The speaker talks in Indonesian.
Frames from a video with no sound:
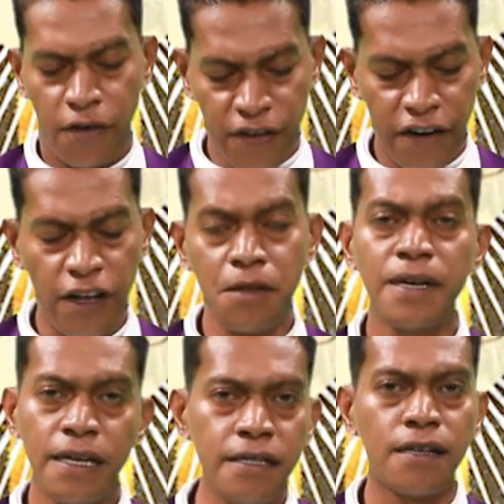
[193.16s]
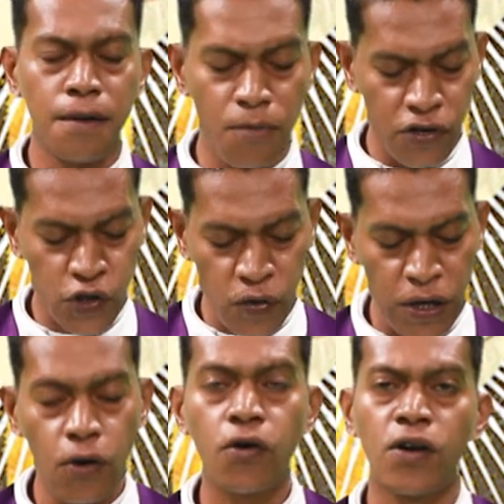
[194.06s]
Fila falima ita ne moris
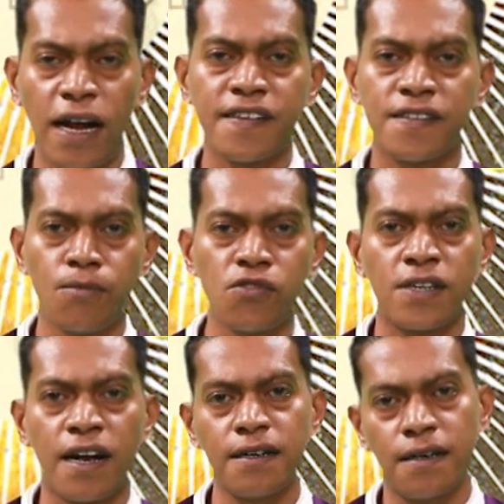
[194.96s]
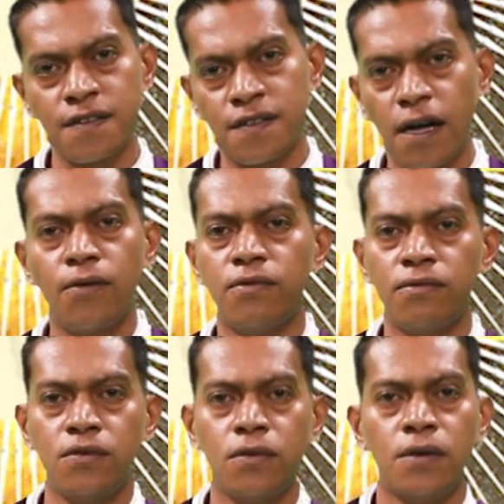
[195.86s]
ohin loron hane san mosarani cristão.
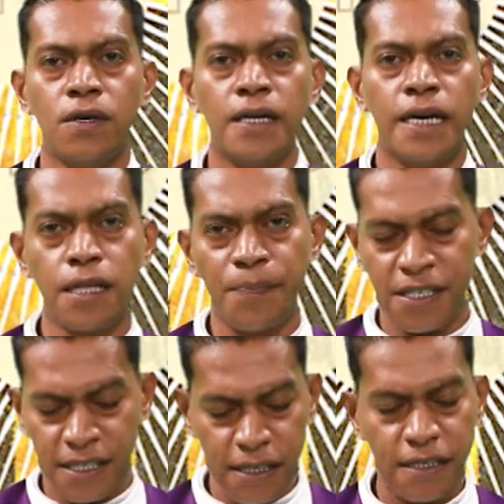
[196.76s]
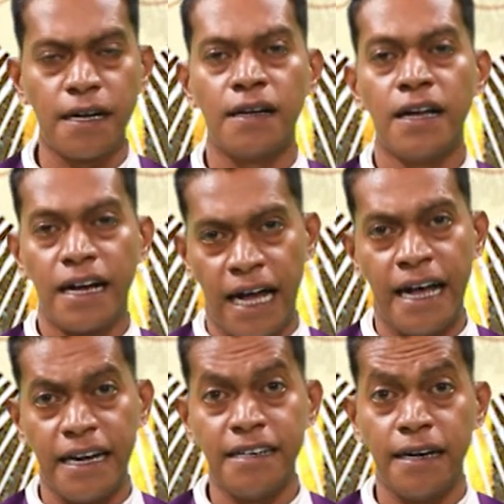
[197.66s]
Ita precisa
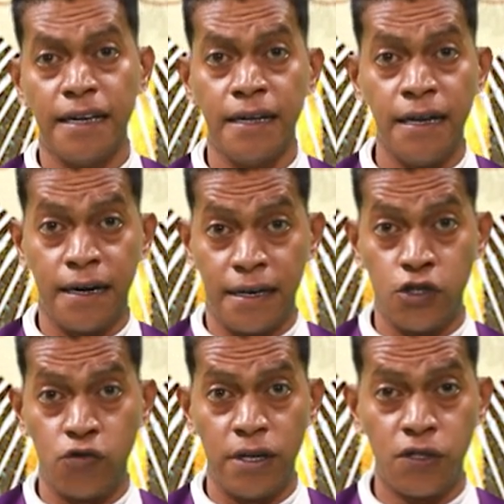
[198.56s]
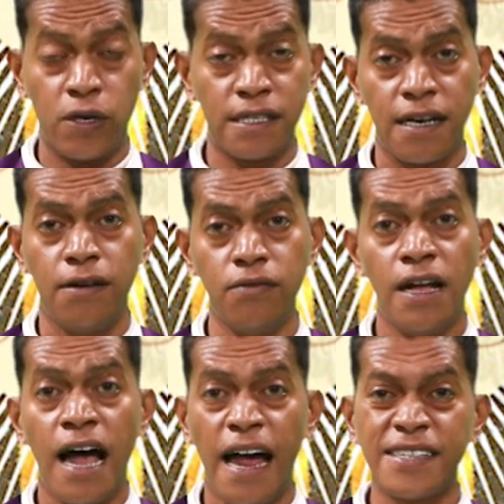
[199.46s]
cair dane e Cristo na ressurreição
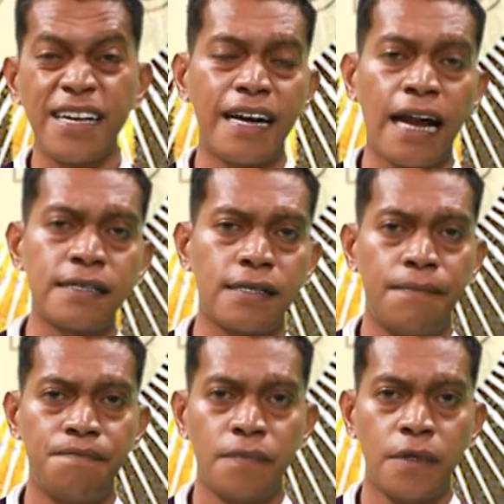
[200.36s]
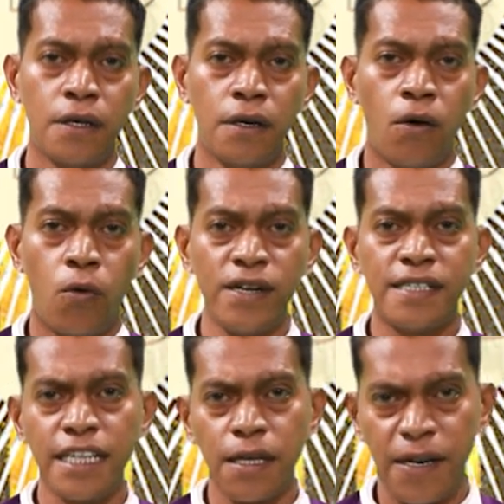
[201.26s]
hane san graça. O
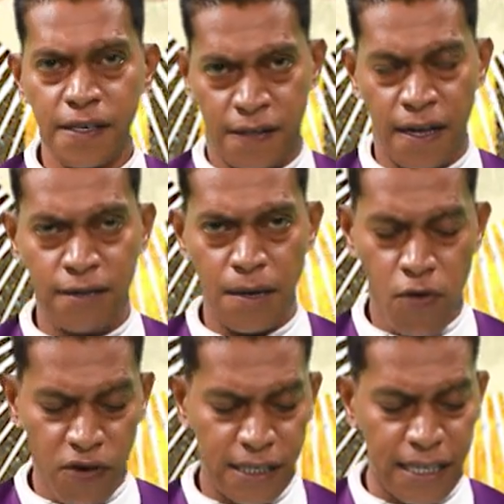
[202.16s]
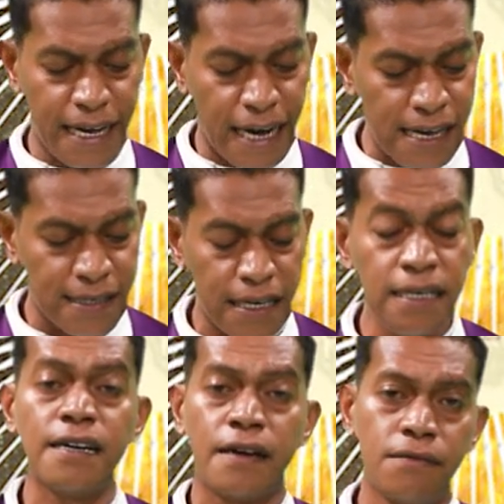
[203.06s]
ensaio sente moris ne graça
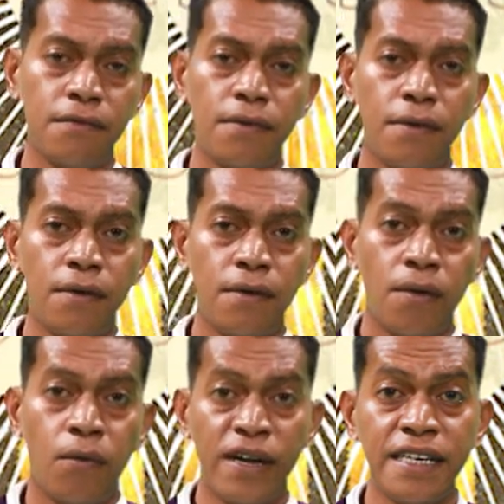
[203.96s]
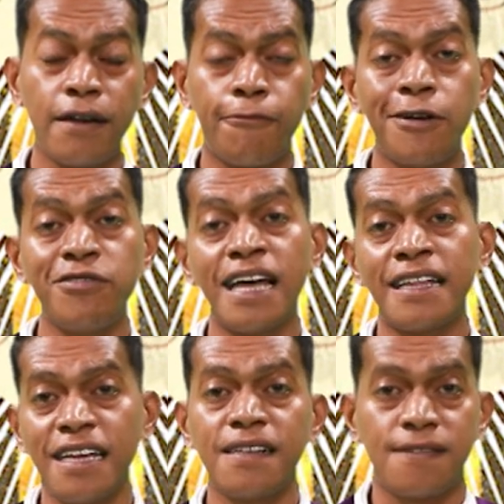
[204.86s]
ida. Wanjira quando ita
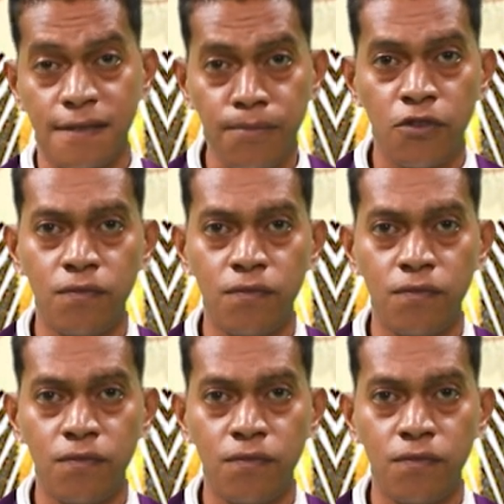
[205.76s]
hatene sim.